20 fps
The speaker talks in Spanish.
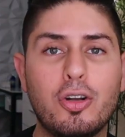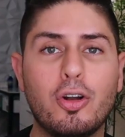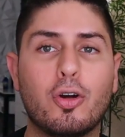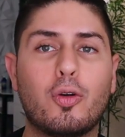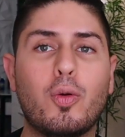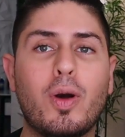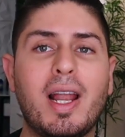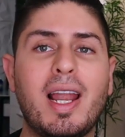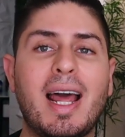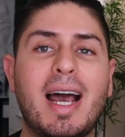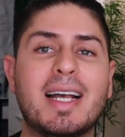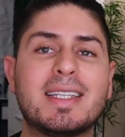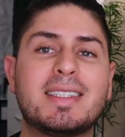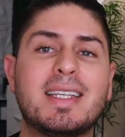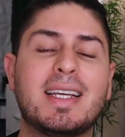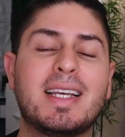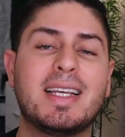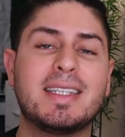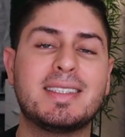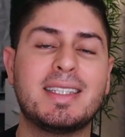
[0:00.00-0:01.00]
lo cual
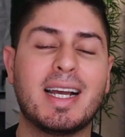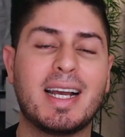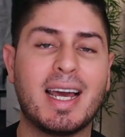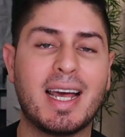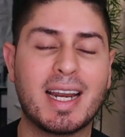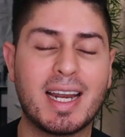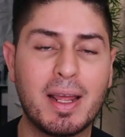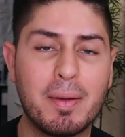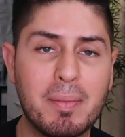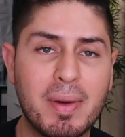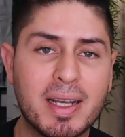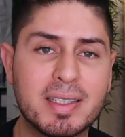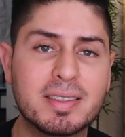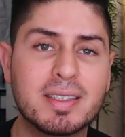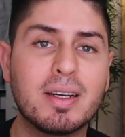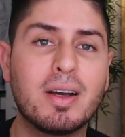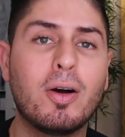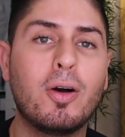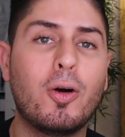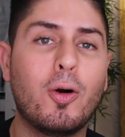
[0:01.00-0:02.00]
hace que se acarre
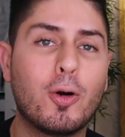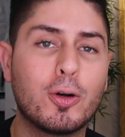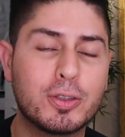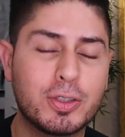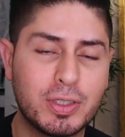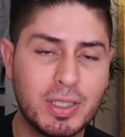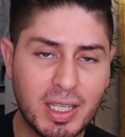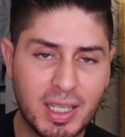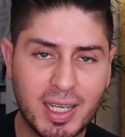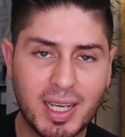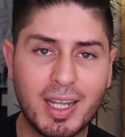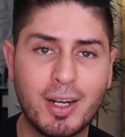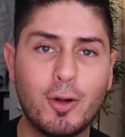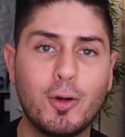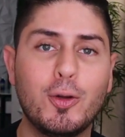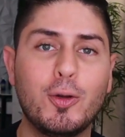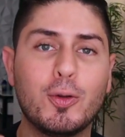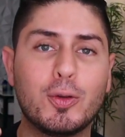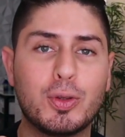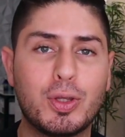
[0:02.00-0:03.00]
más oxígeno
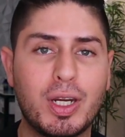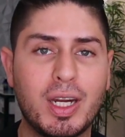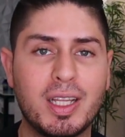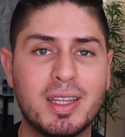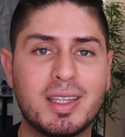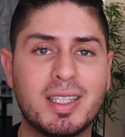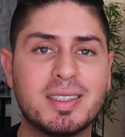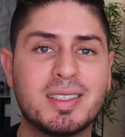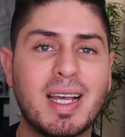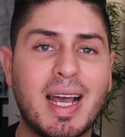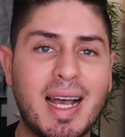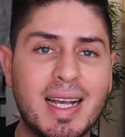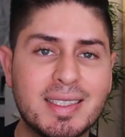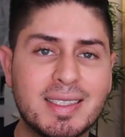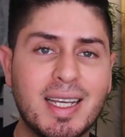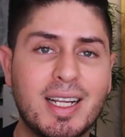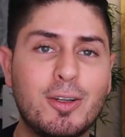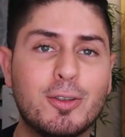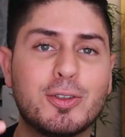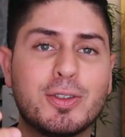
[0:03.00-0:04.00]
y nutrientes
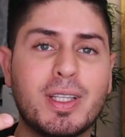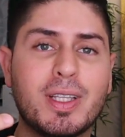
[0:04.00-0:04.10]
hacia los